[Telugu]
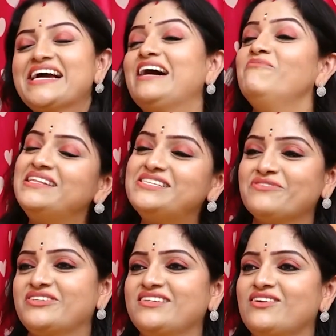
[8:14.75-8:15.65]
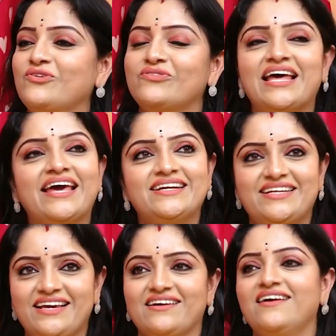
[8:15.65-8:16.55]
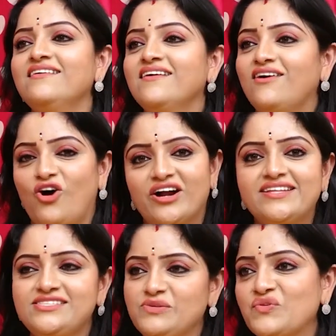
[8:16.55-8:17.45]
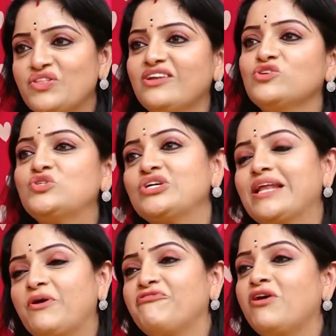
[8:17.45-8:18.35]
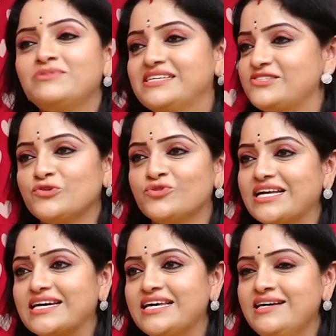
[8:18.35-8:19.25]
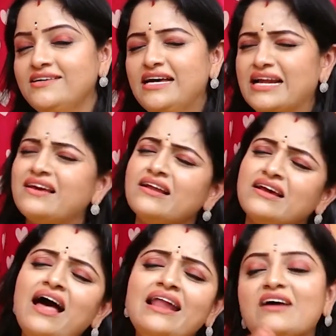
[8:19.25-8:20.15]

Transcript: కమెంట్స్ విషయంలో డైరెక్ట్ ఇంకా ఆడియన్స్ ముందే నుంచొని పర్ఫామ్ చేస్తూ ఉంటాం కదా రకరకాల